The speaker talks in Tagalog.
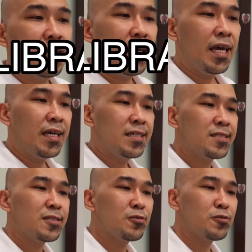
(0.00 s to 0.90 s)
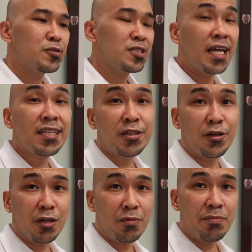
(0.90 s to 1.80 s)
is to set
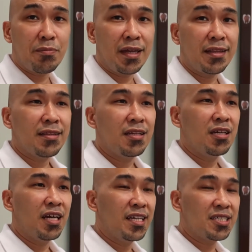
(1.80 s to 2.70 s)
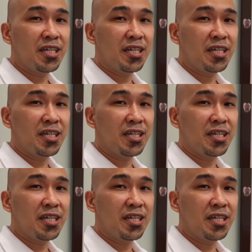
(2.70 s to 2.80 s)
your equipment in a